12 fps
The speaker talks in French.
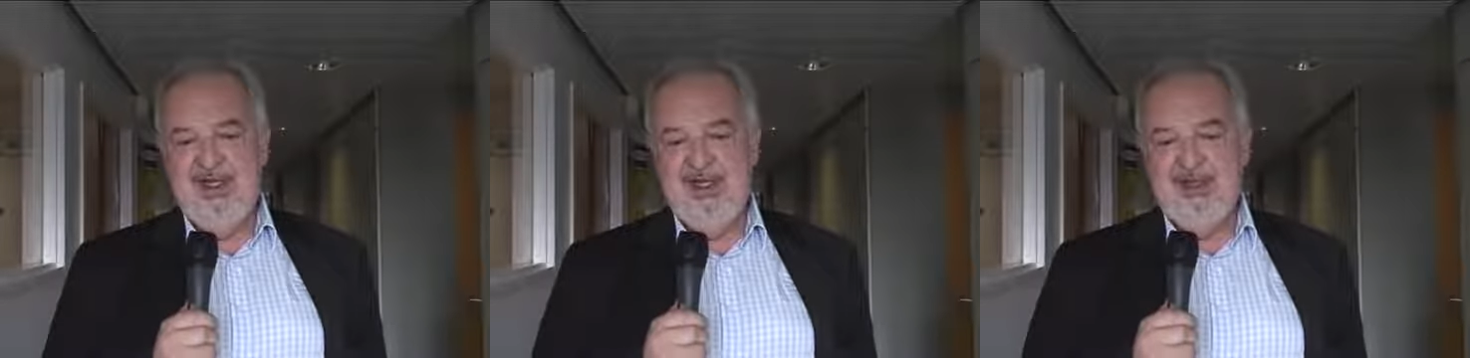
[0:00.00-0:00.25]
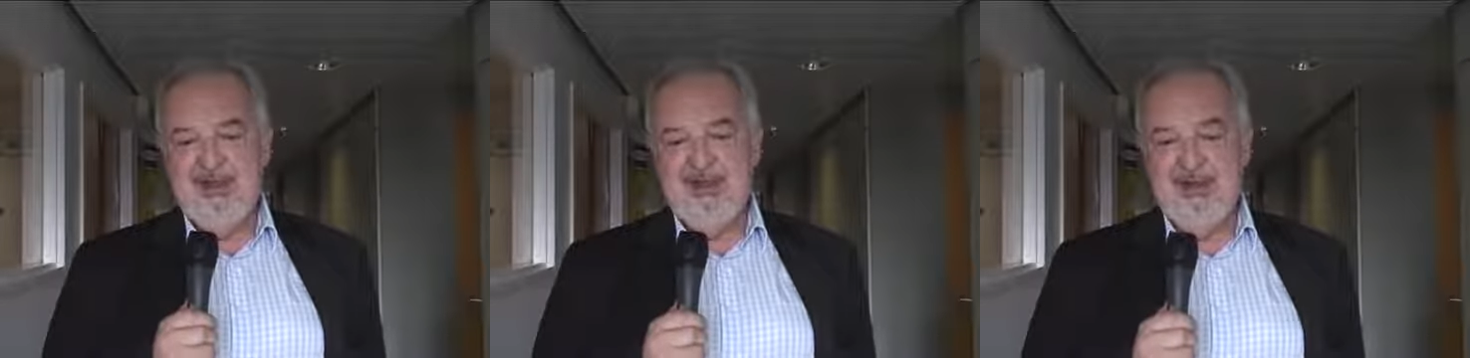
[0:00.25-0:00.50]

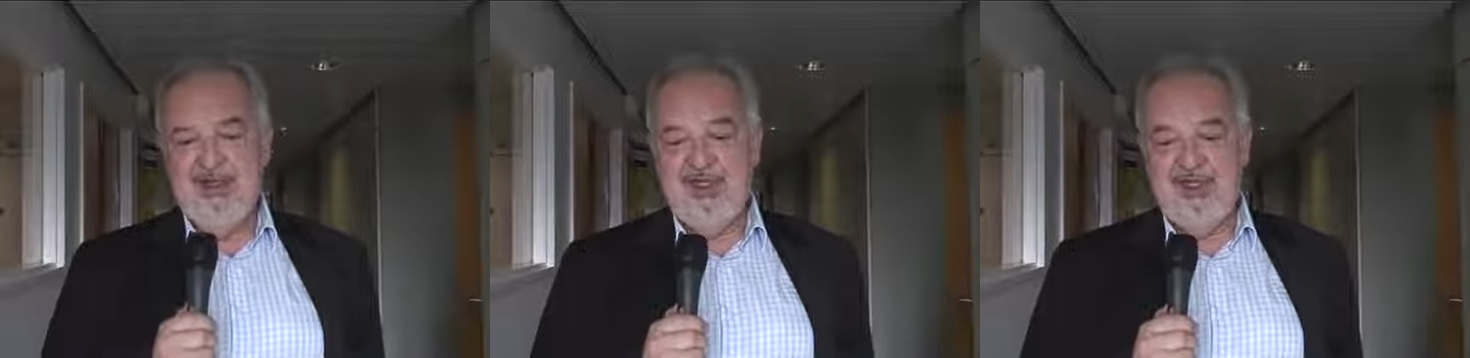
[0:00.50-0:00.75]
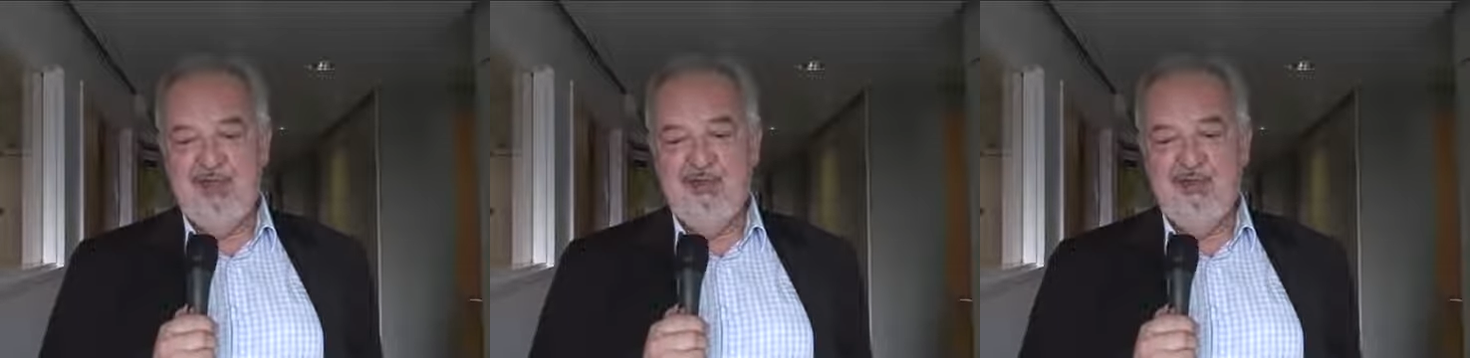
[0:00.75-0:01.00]
euh, ce
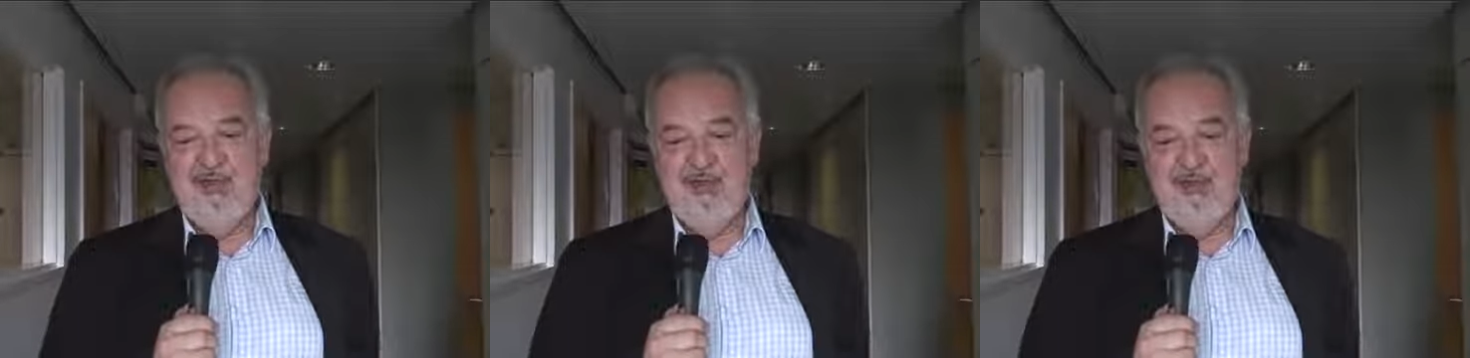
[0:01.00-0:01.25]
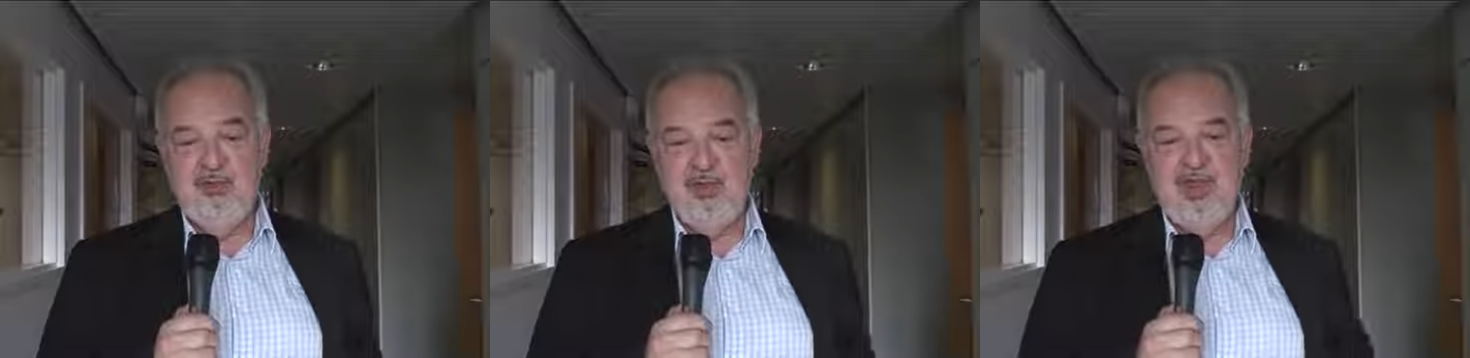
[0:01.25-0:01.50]
qui est
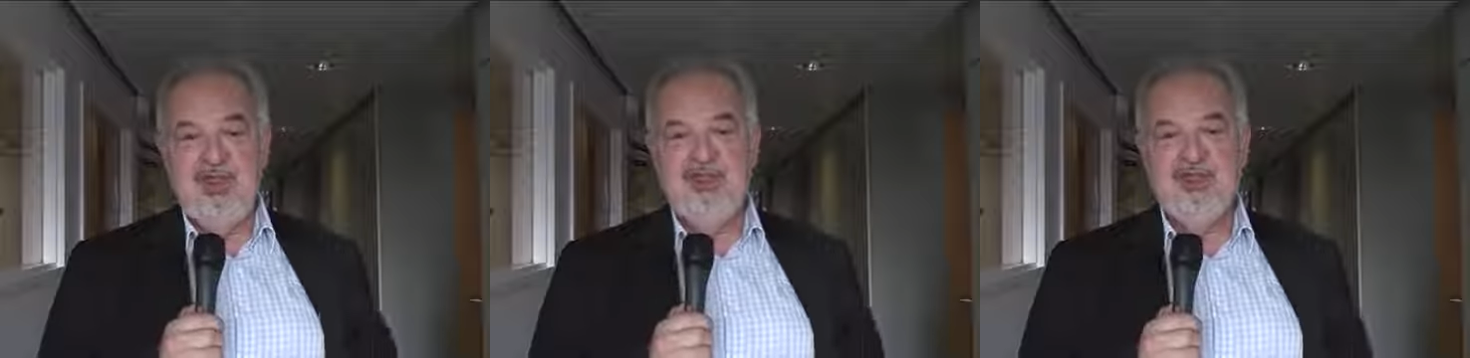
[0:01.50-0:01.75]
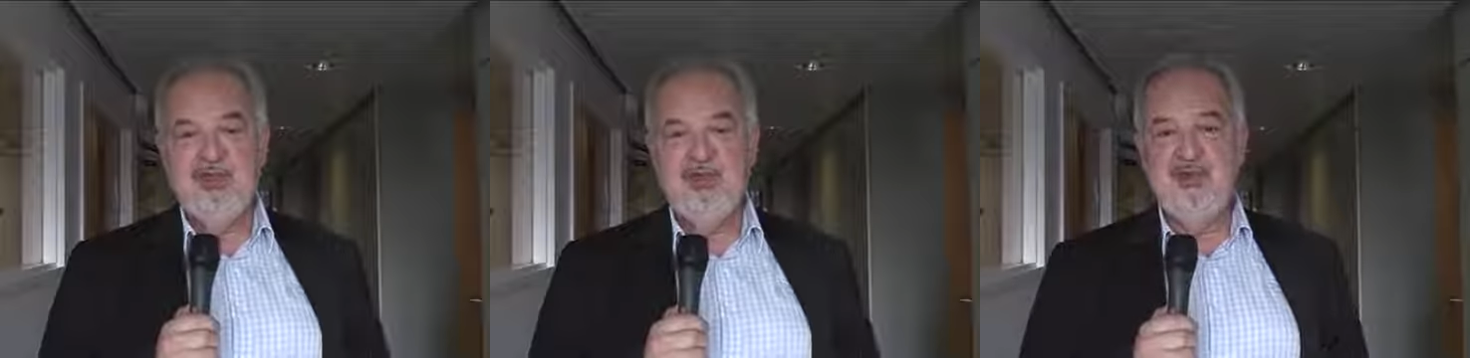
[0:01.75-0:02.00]
une
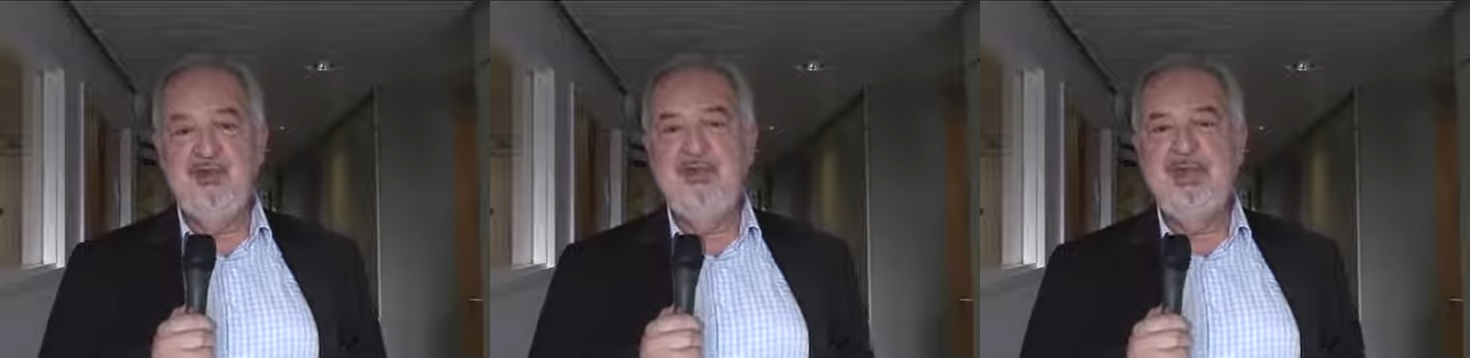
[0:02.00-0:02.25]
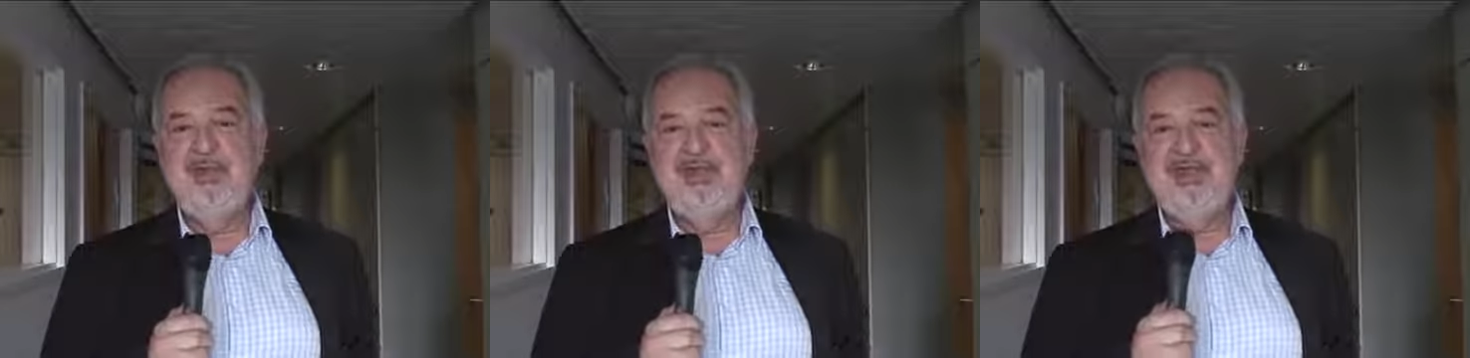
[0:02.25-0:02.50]
réalisation
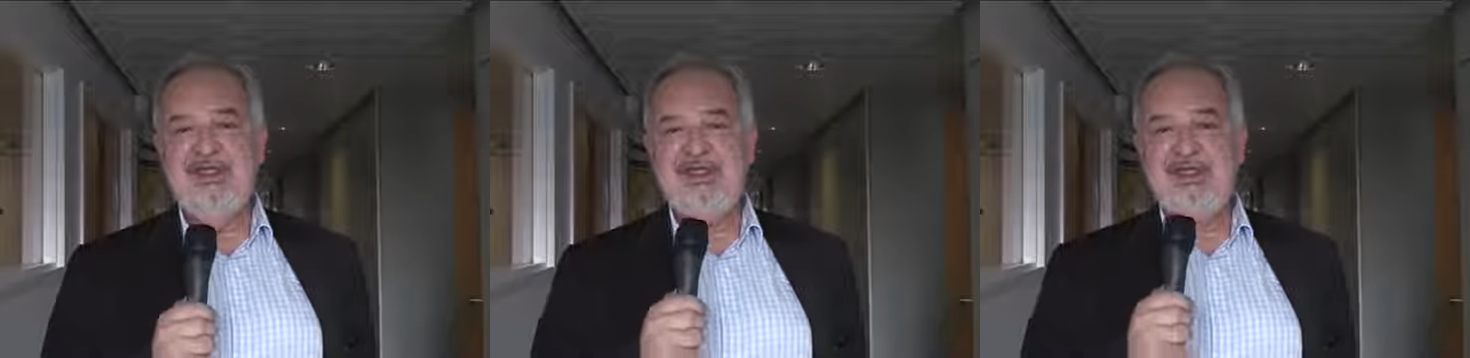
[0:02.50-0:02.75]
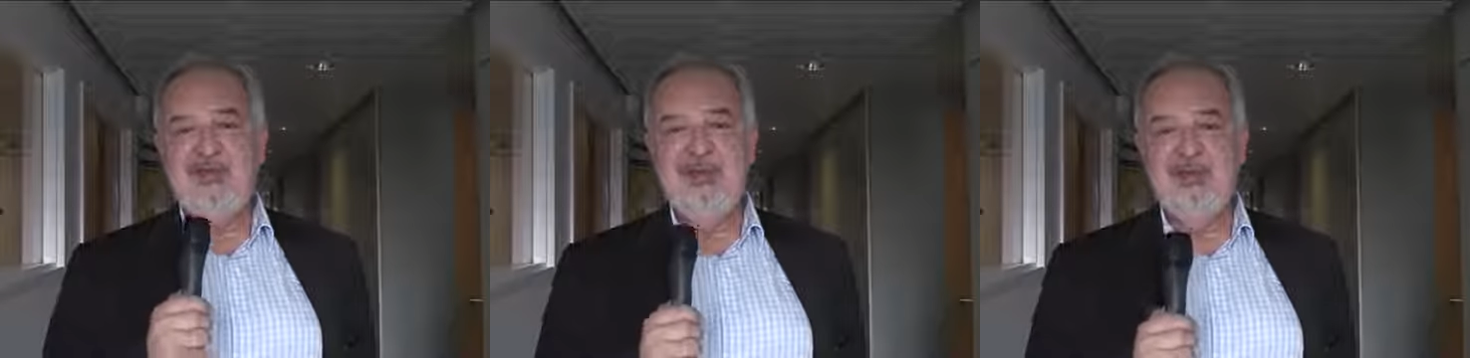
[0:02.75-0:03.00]
qui n'a pas
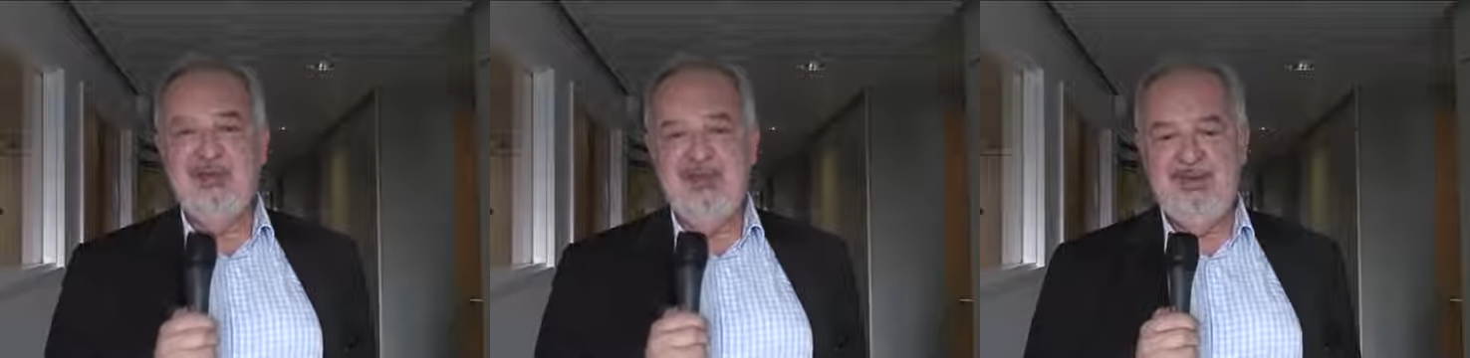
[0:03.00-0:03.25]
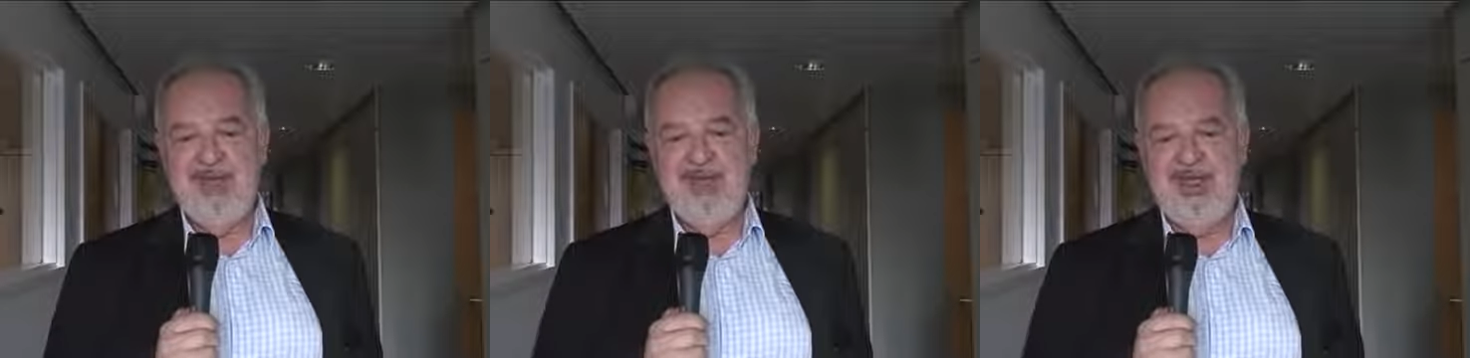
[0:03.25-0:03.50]
été simple à
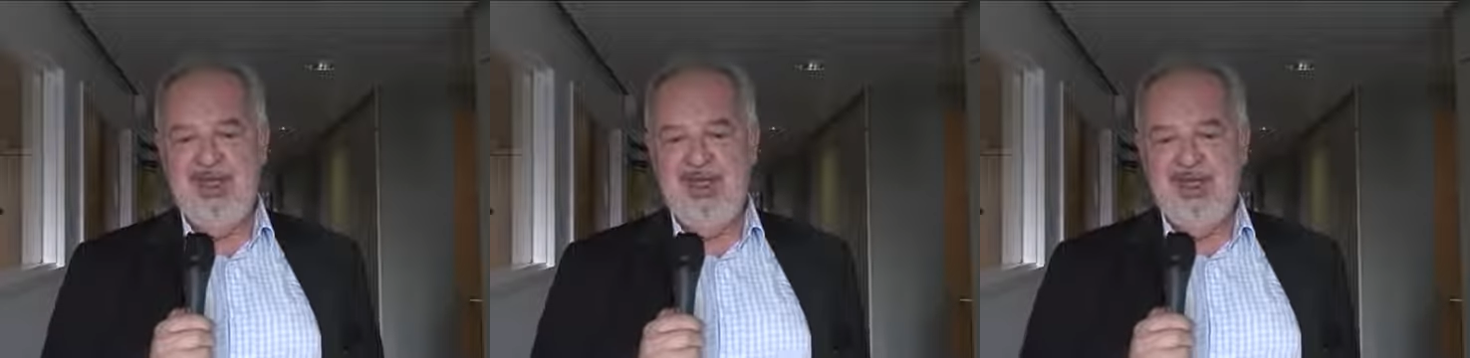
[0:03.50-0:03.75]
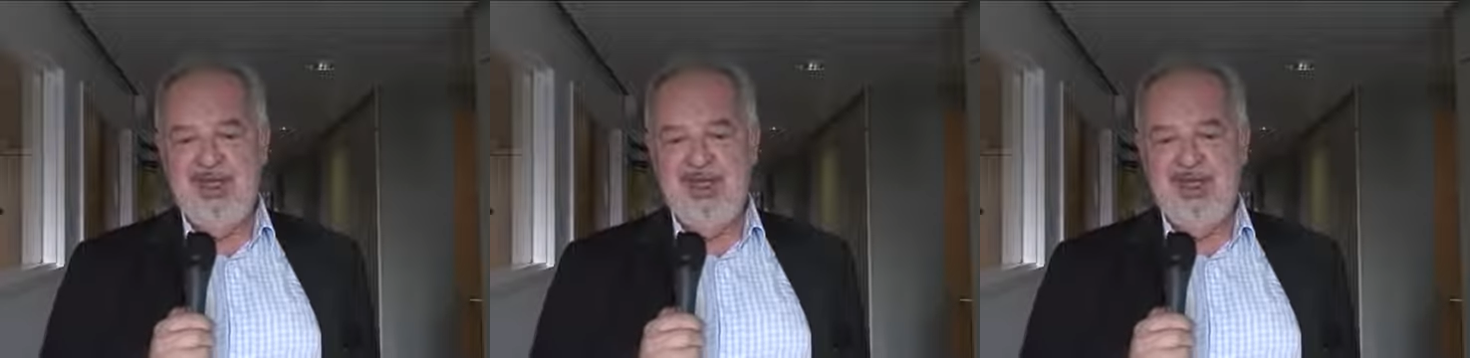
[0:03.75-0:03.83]
monter mais